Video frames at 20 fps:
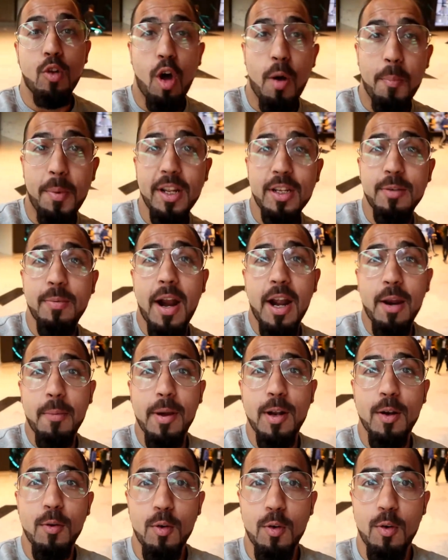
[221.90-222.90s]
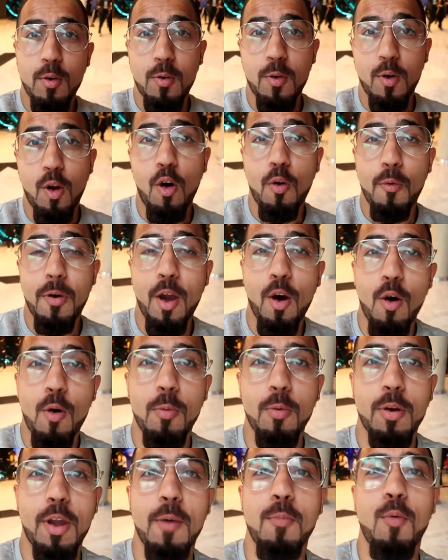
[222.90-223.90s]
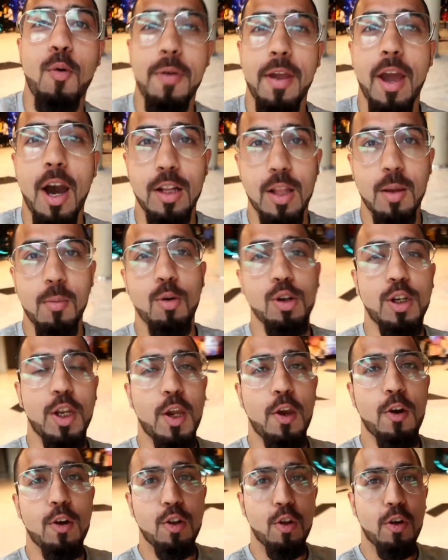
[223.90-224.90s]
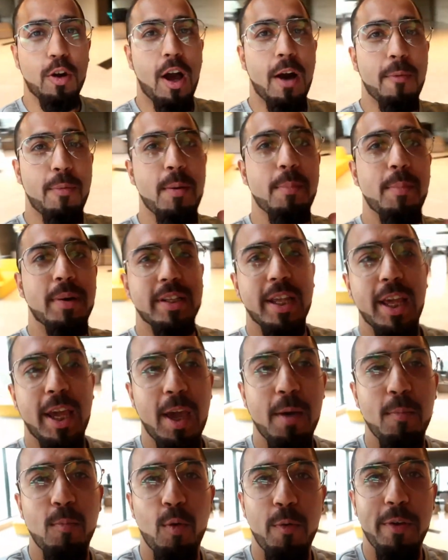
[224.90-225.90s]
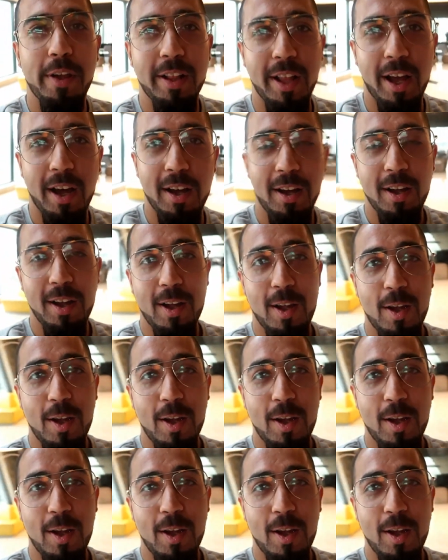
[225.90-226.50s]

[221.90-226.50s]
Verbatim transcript: तो अभी स्पाइडरमैन नो वे होम की मूवी ख़त्म हो चुकी है तो काफ़ी मज़े की मूवी था